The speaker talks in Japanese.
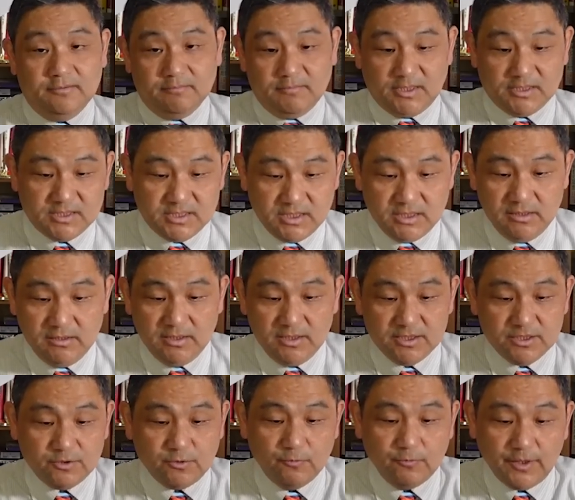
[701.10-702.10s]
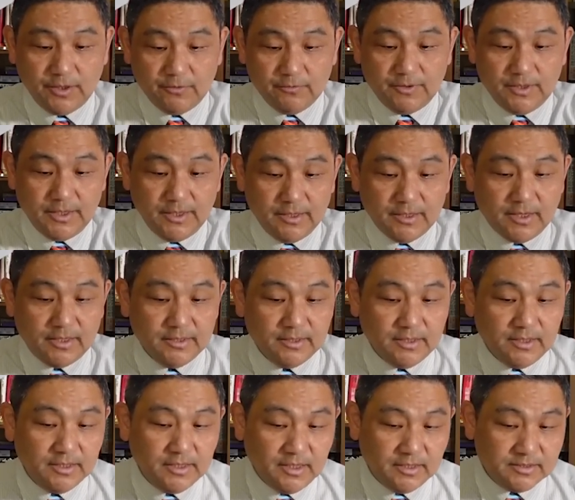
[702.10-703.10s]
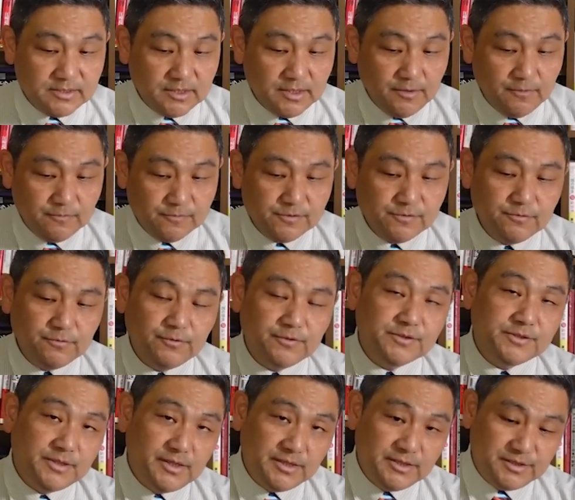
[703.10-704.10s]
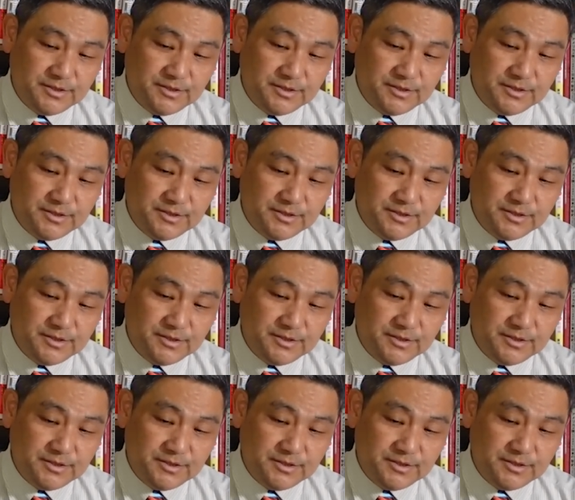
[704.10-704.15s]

まあ、親日と受け取られかねない発言をするとですね、